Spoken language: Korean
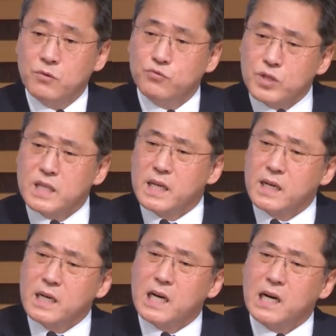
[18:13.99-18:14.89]

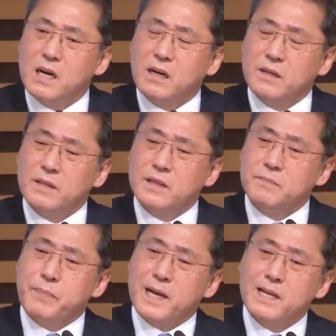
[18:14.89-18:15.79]
우리나라가
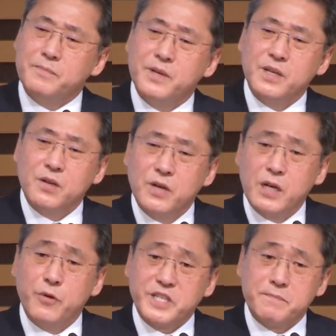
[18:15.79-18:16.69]
800여 회
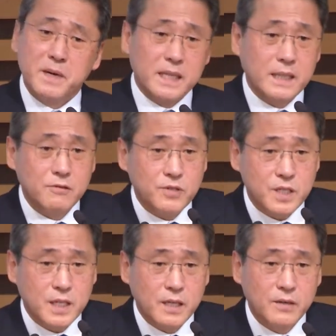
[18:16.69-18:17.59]
외침 받았다고
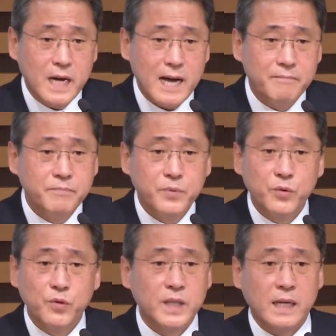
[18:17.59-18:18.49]
그러잖아요. 한
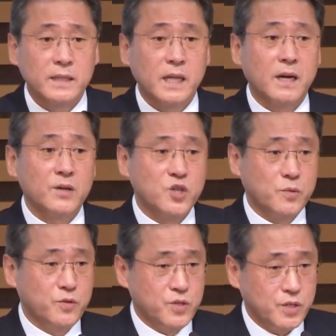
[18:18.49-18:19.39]
번도 다른 나라를
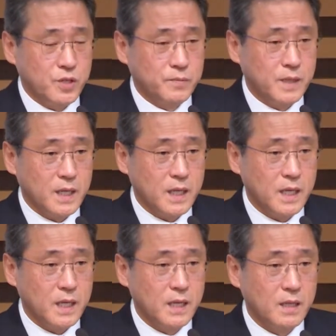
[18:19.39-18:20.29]
쳐본 적이 없다.
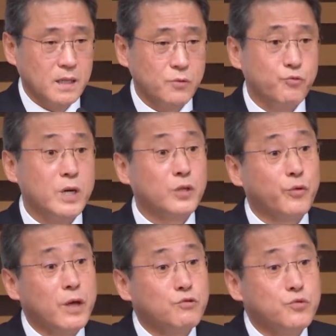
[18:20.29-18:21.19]
그
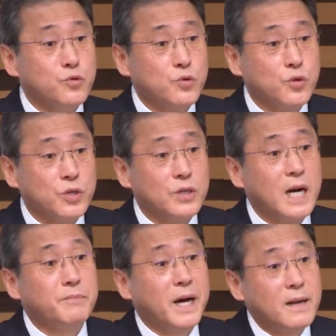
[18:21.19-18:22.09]
위화도 해군으로 그거
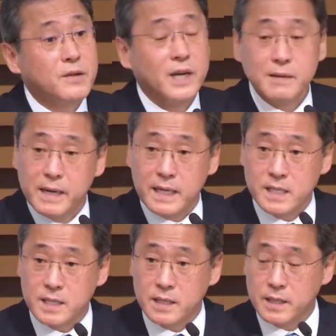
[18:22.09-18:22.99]
한번 하려다가
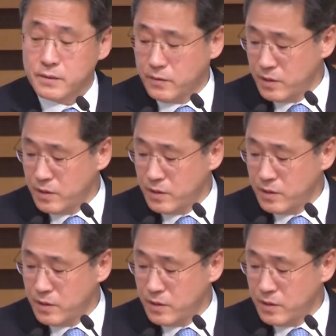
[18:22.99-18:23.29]
말았잖아요.